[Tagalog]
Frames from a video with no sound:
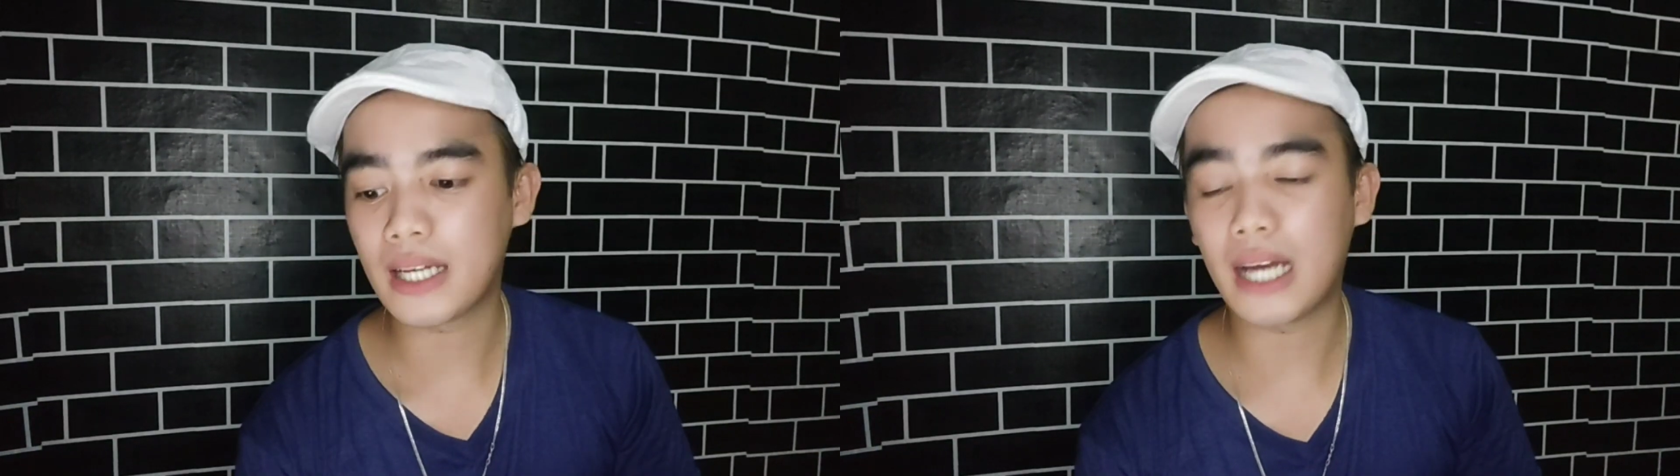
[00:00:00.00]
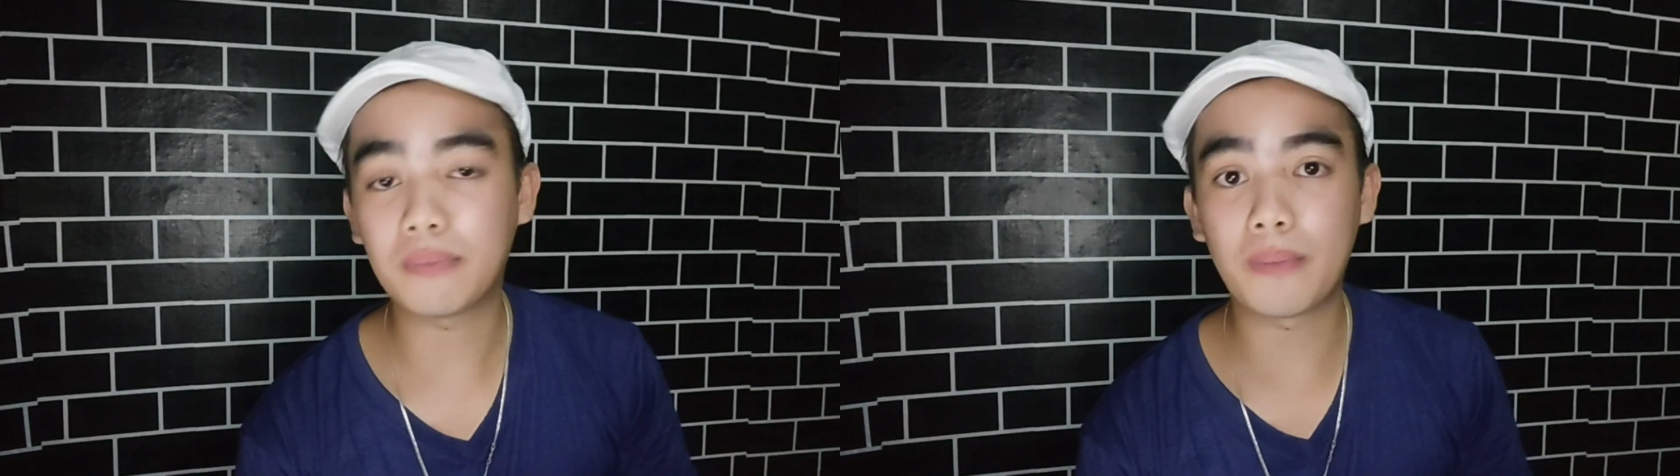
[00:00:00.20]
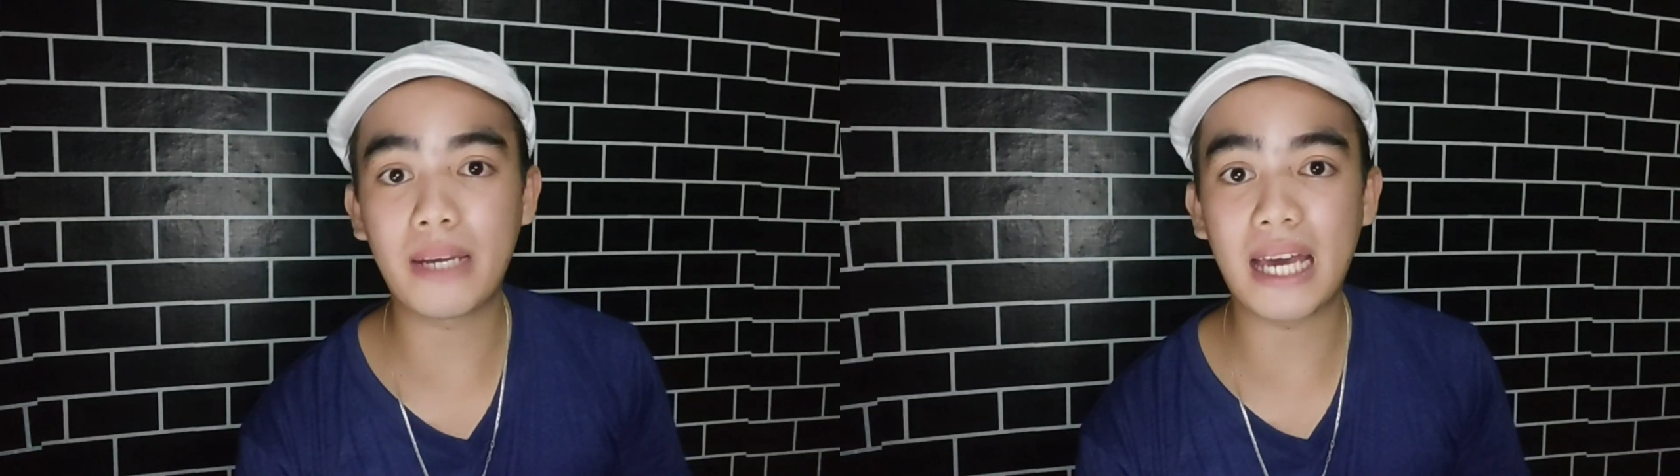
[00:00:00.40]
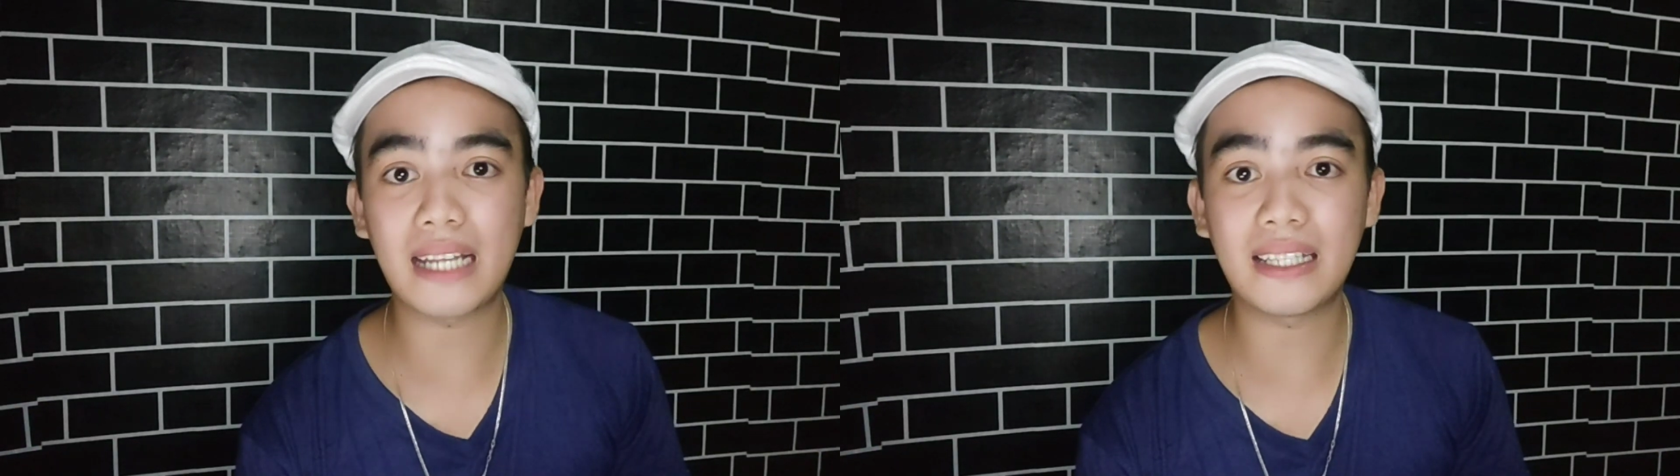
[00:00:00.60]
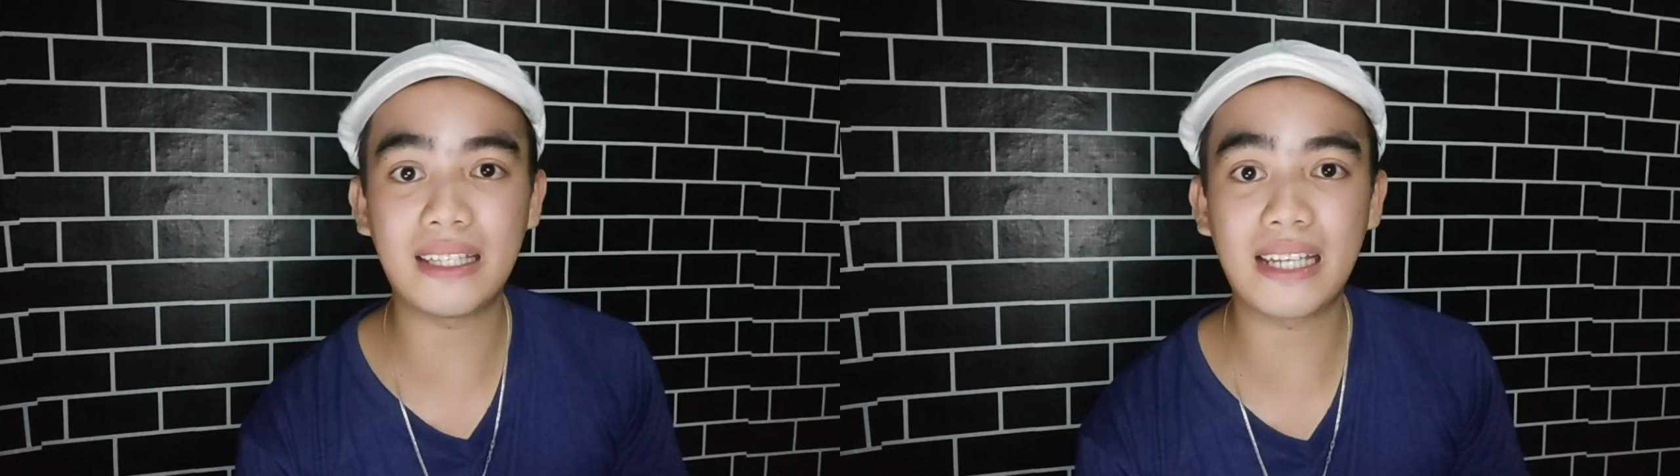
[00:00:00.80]
At
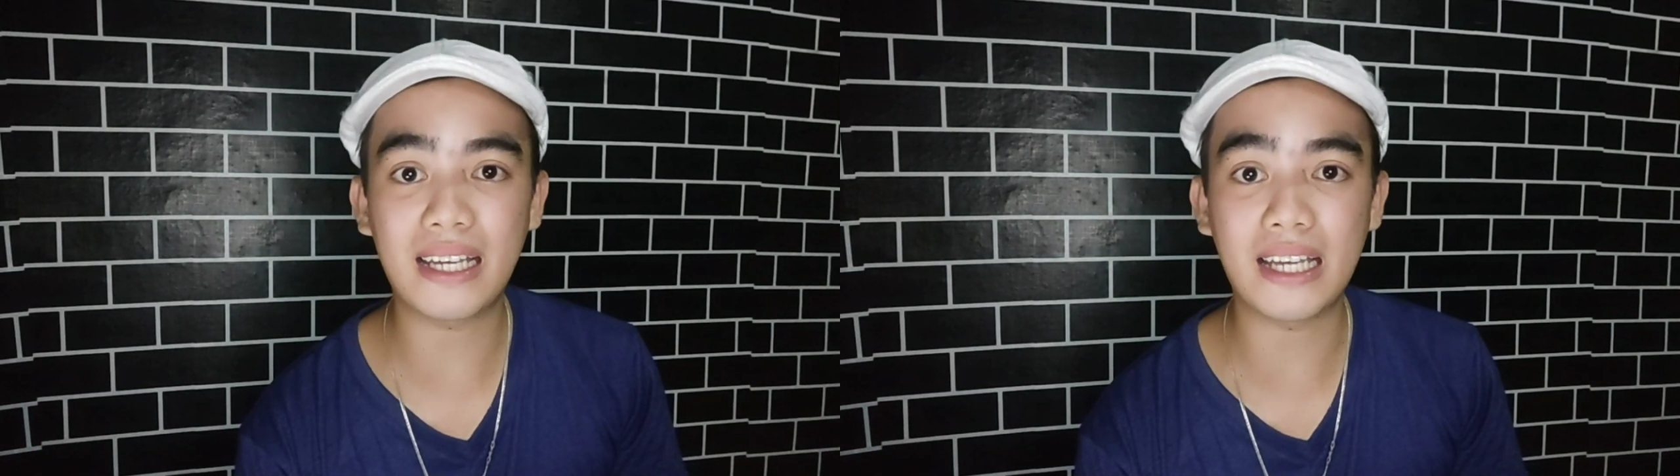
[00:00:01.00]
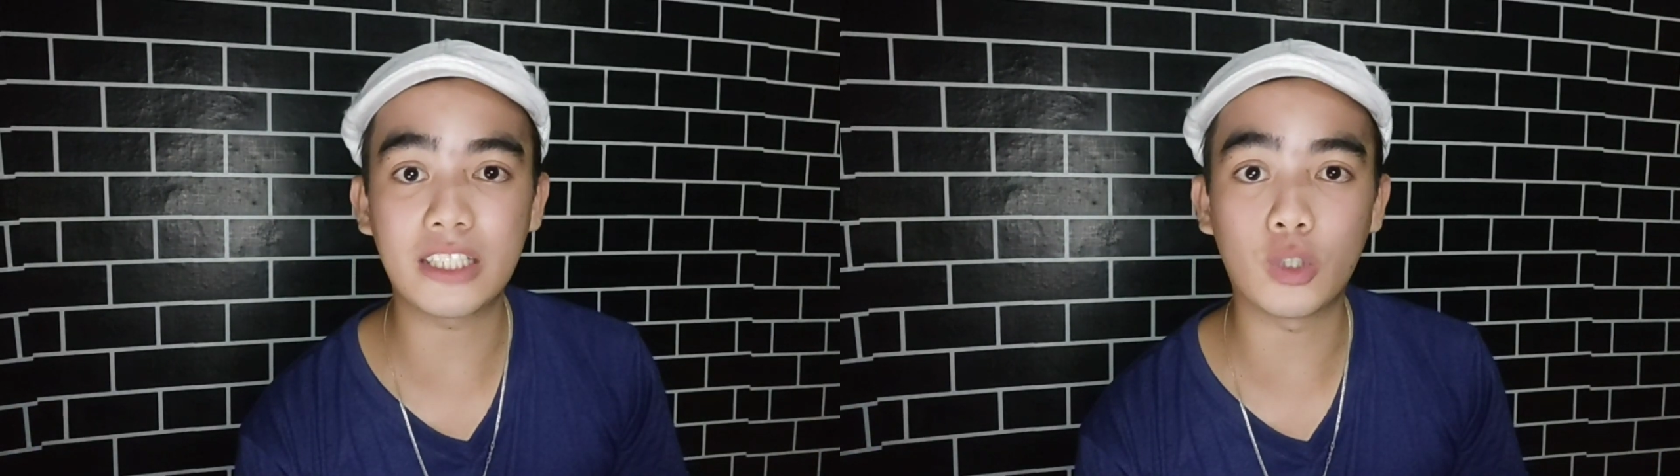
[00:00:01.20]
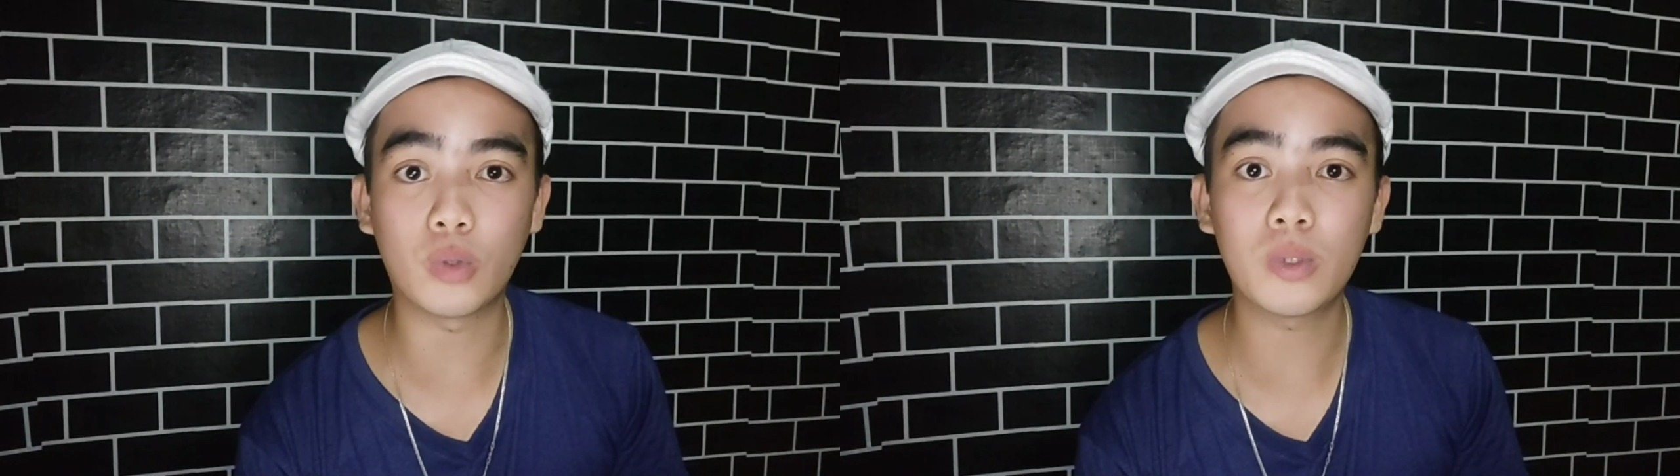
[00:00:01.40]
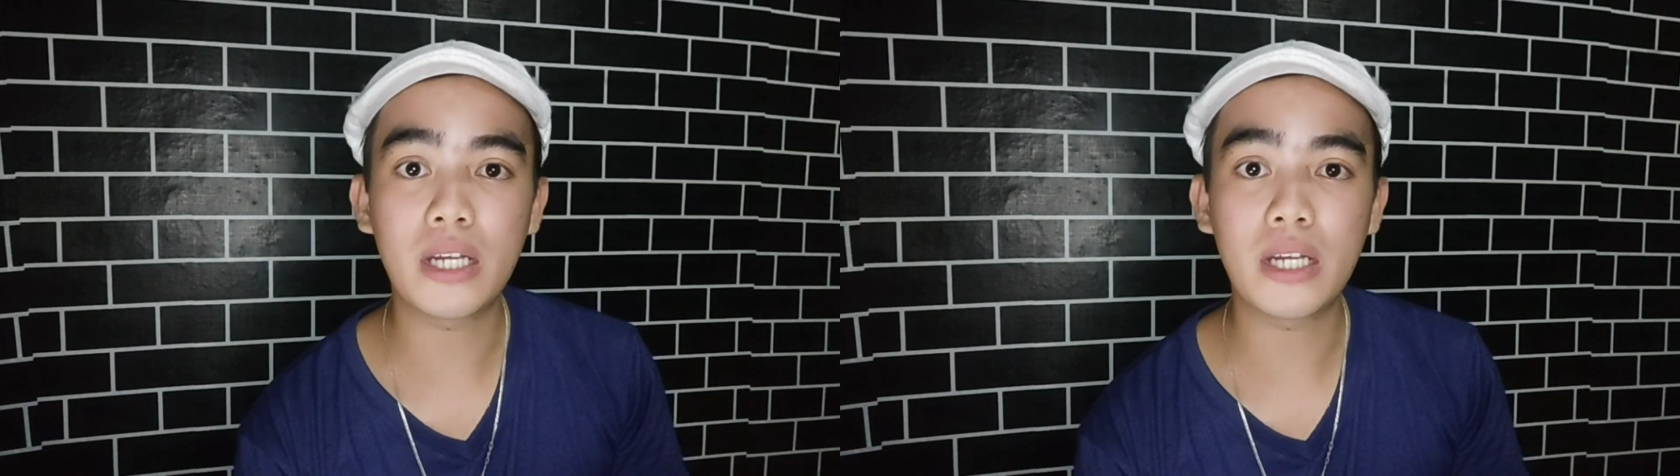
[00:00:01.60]
babayaran na nila guys yung